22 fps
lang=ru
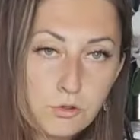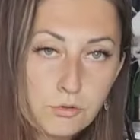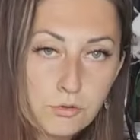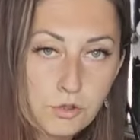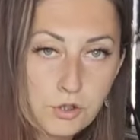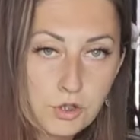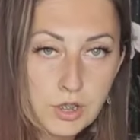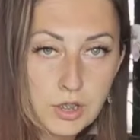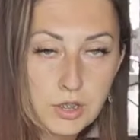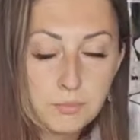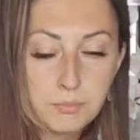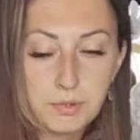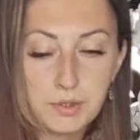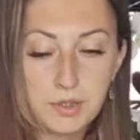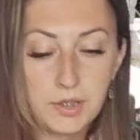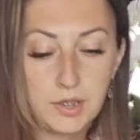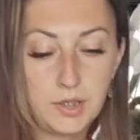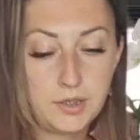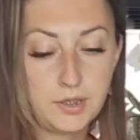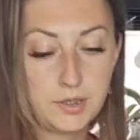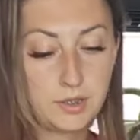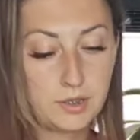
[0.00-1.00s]
шуршать
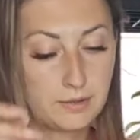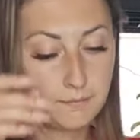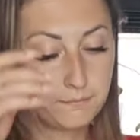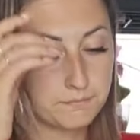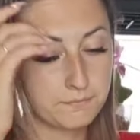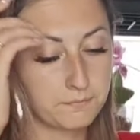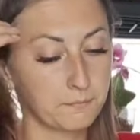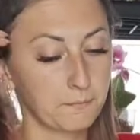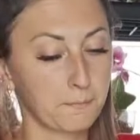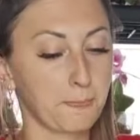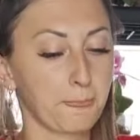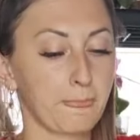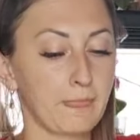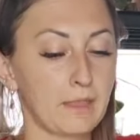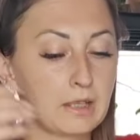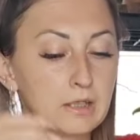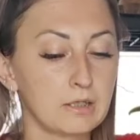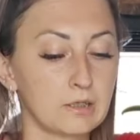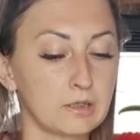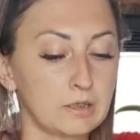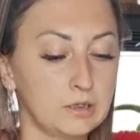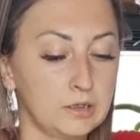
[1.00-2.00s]
пакетиком.
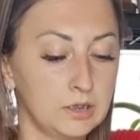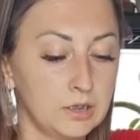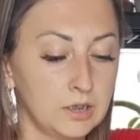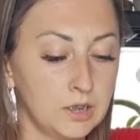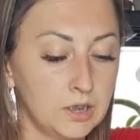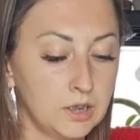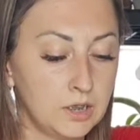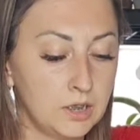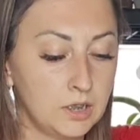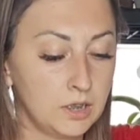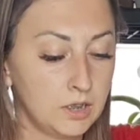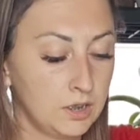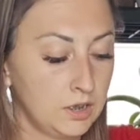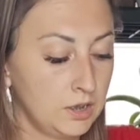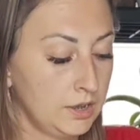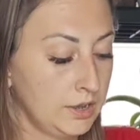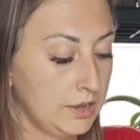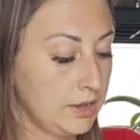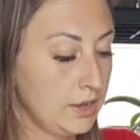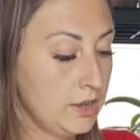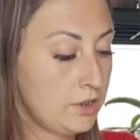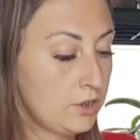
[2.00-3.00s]

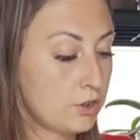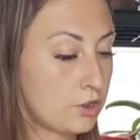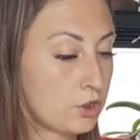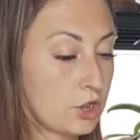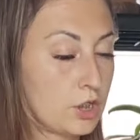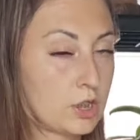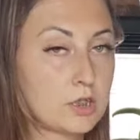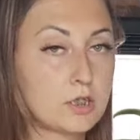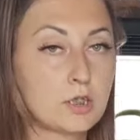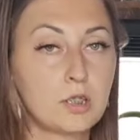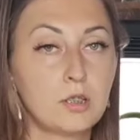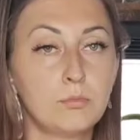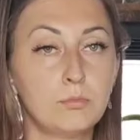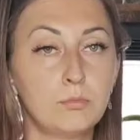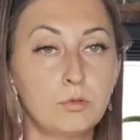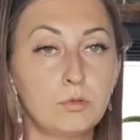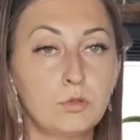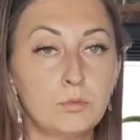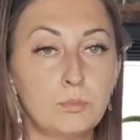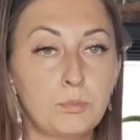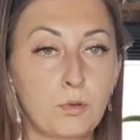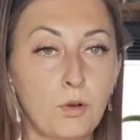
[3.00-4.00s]
И сейчас
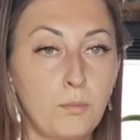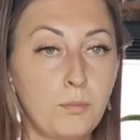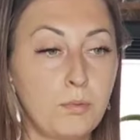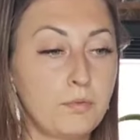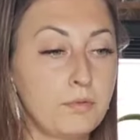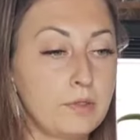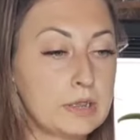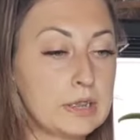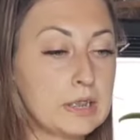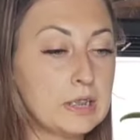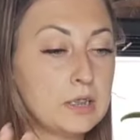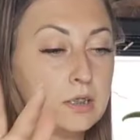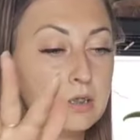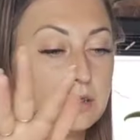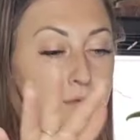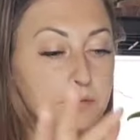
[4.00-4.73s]
буду пробовать